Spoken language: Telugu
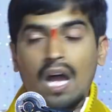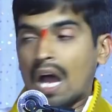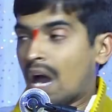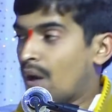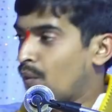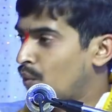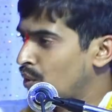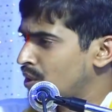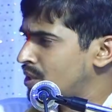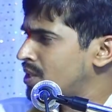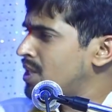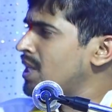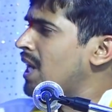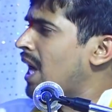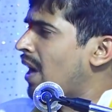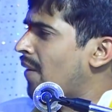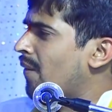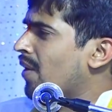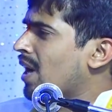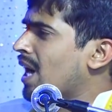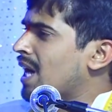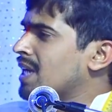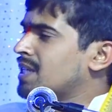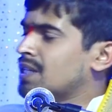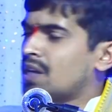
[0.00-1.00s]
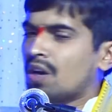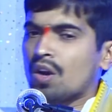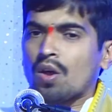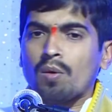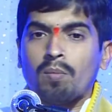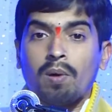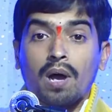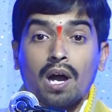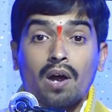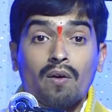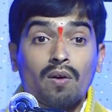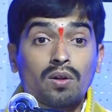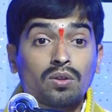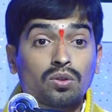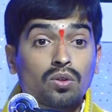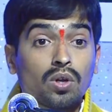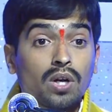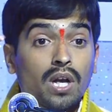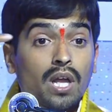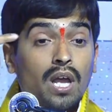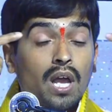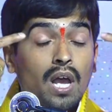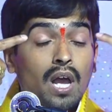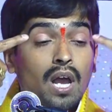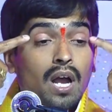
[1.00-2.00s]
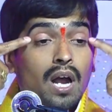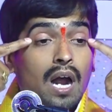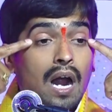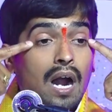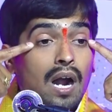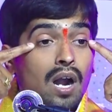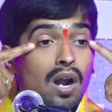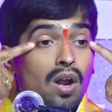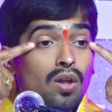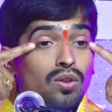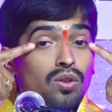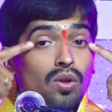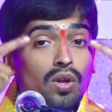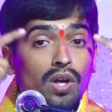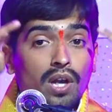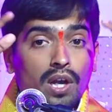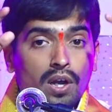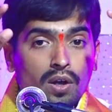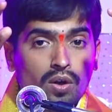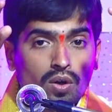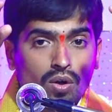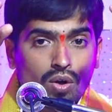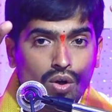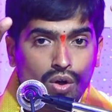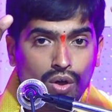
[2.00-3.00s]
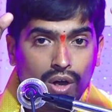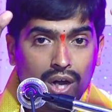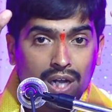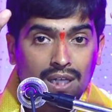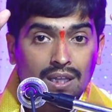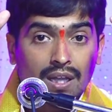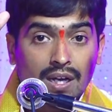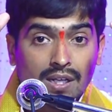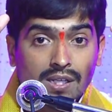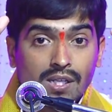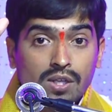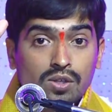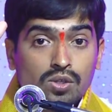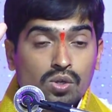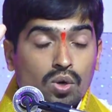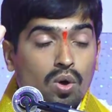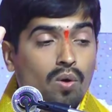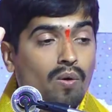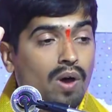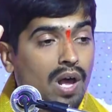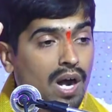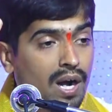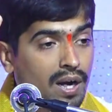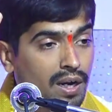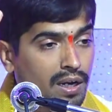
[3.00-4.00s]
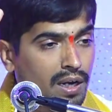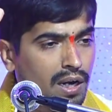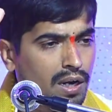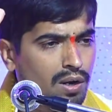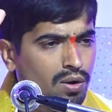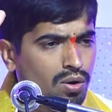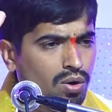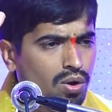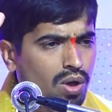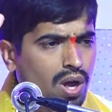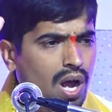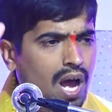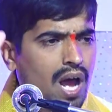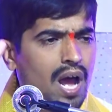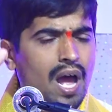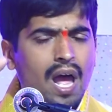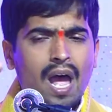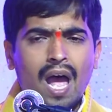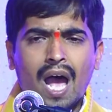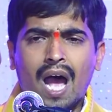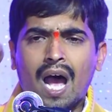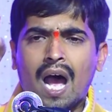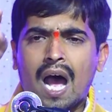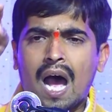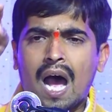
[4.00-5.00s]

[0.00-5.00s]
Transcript: ఆ వచ్చిన అవకాశంలో భగవంతుణ్ణి కళ్ళతో నిండుగా దర్శించుకోవాలని నిండుగా ఆ